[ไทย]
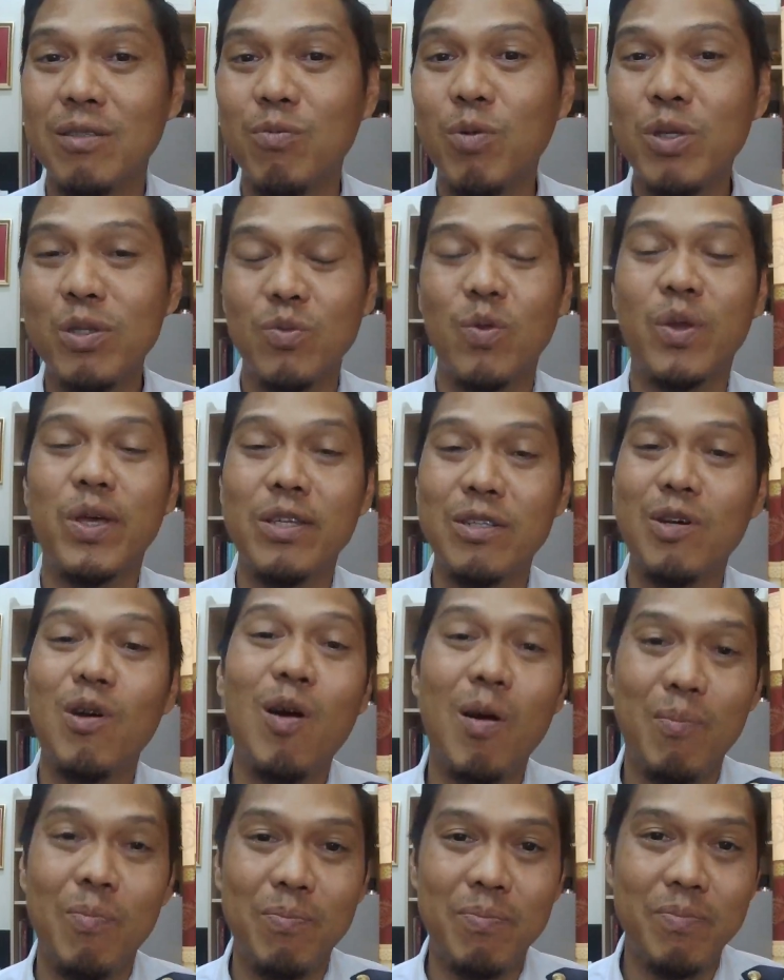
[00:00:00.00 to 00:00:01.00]
เพราะตัวเองช
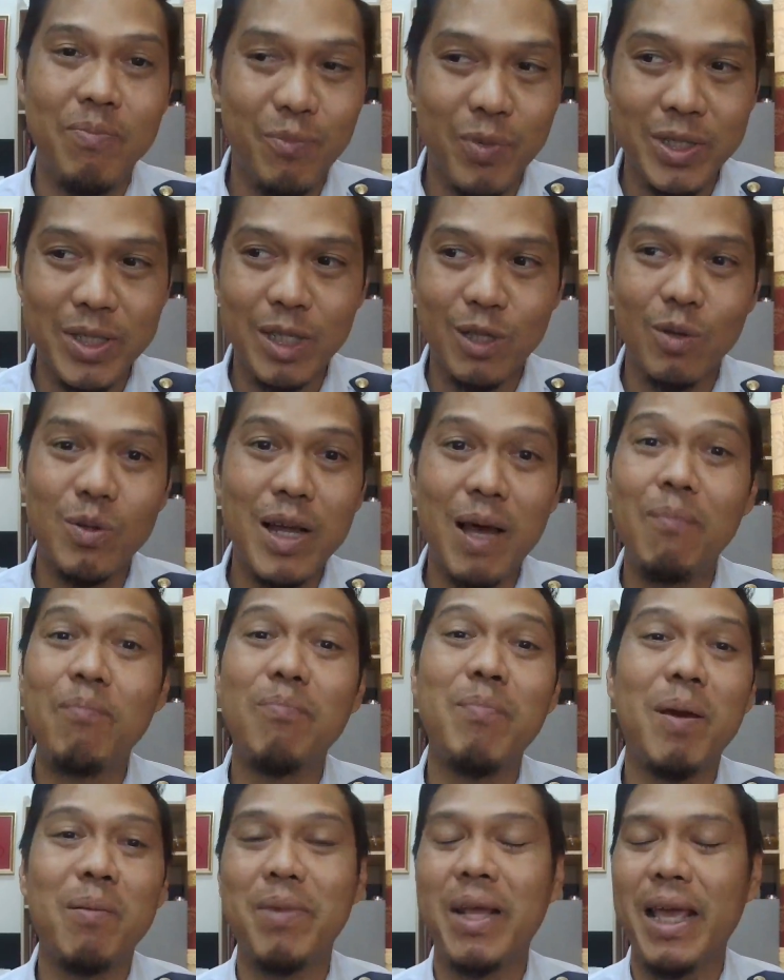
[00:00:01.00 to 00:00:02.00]
อบว่าจะต้อง
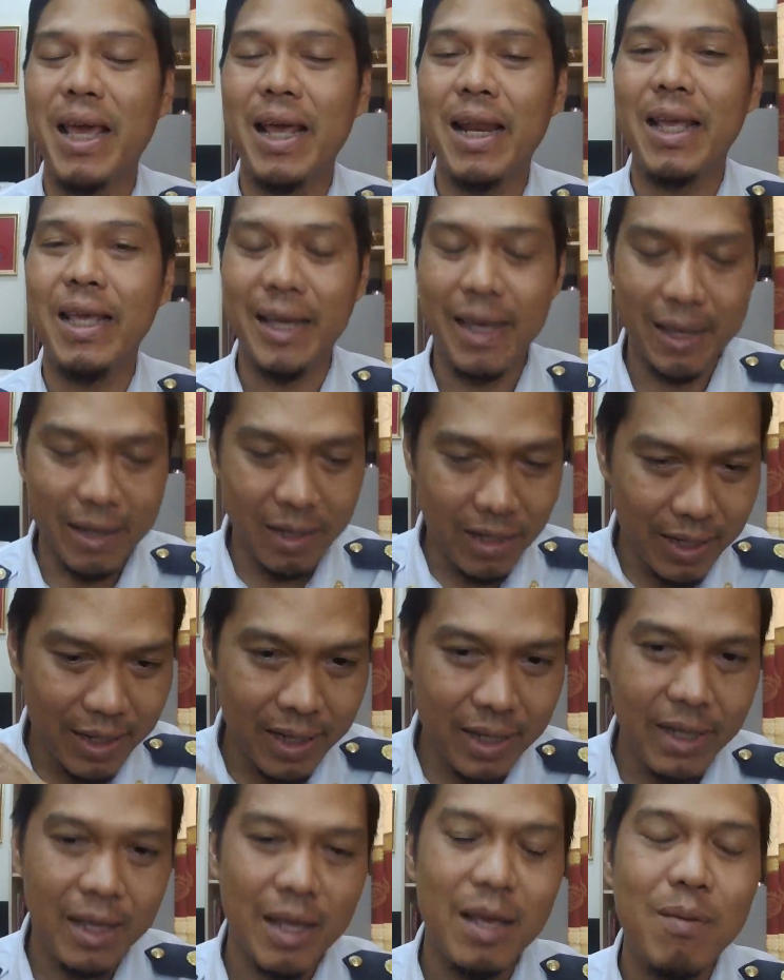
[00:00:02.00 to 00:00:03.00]
ทำแบบไหนอะไรยังไง ก็เล
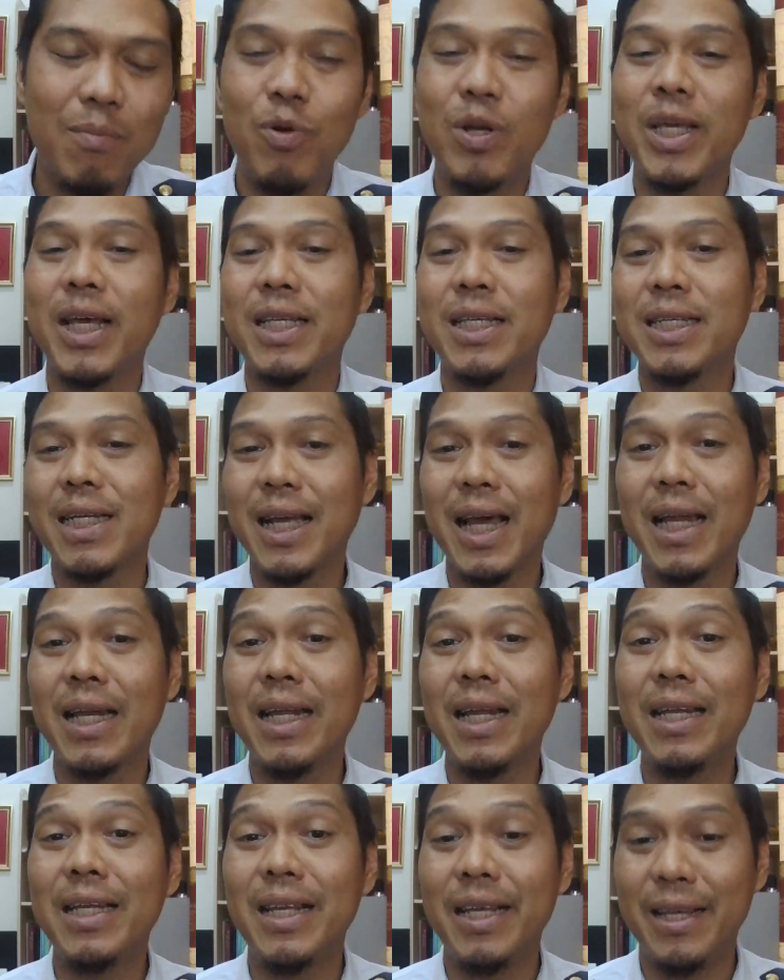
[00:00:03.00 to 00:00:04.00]
ยบริหารจัดการ
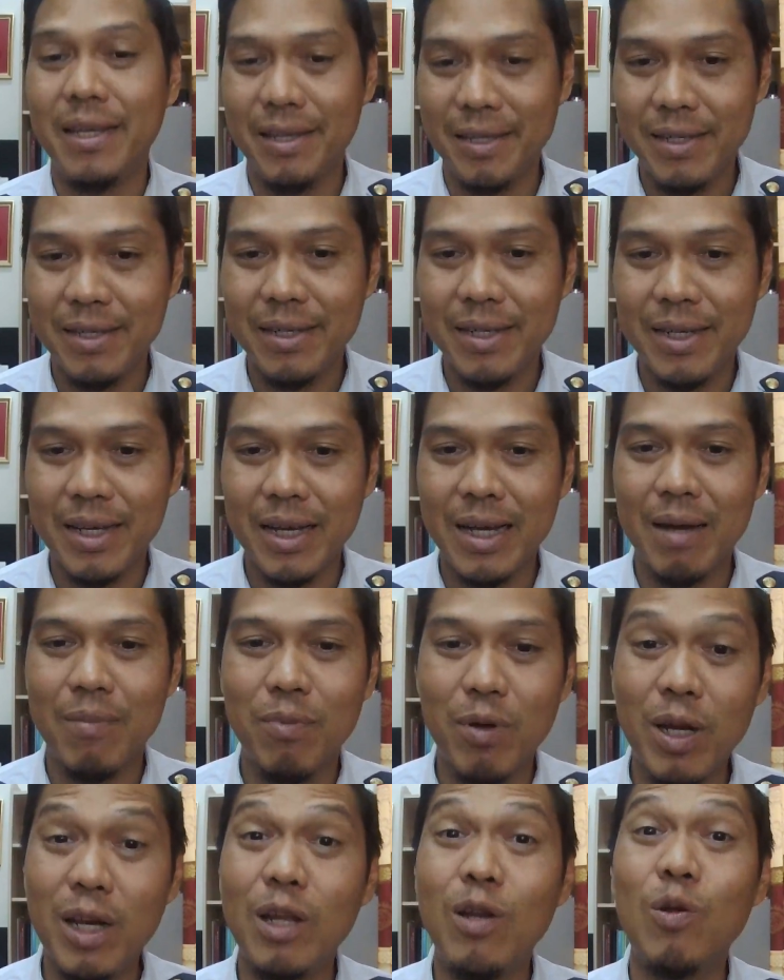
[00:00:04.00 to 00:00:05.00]
ได้ดีนะครับ
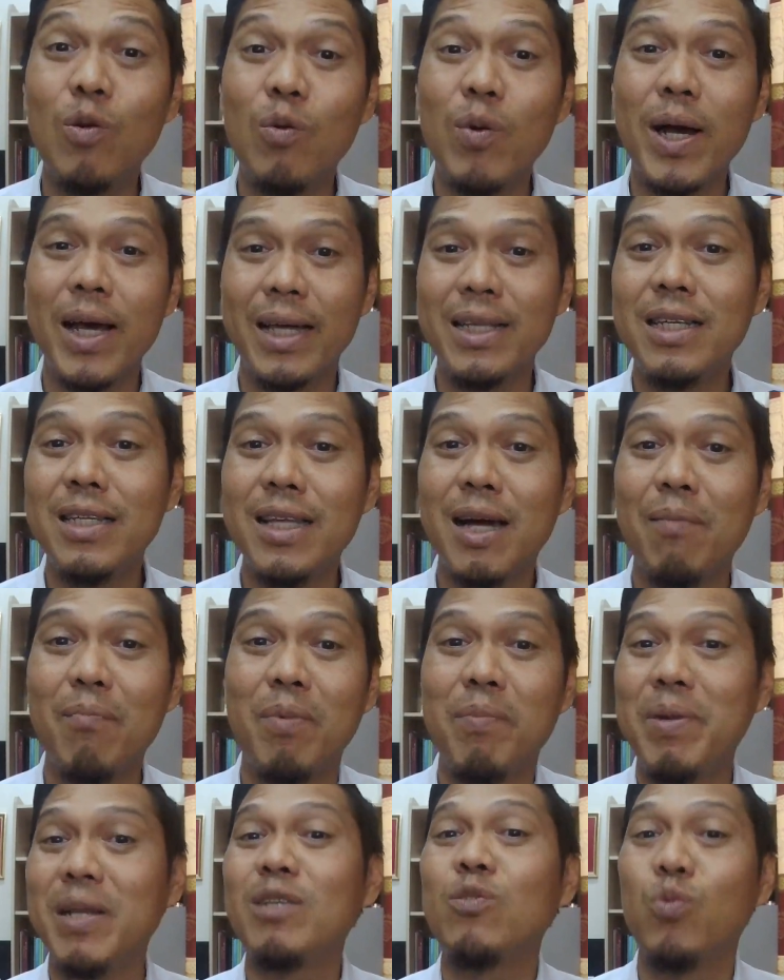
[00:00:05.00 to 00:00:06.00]
ก็เลยรู้ว่าไอ้ที่ทำ
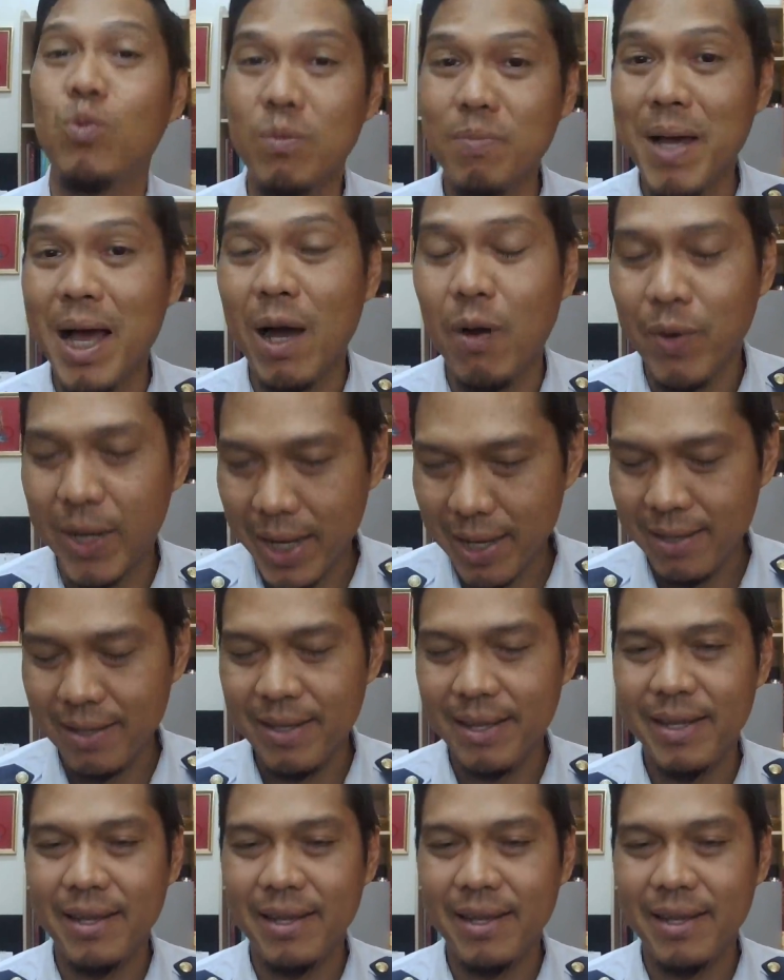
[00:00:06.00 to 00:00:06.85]
มันไม่ได้สูงเปล่านะ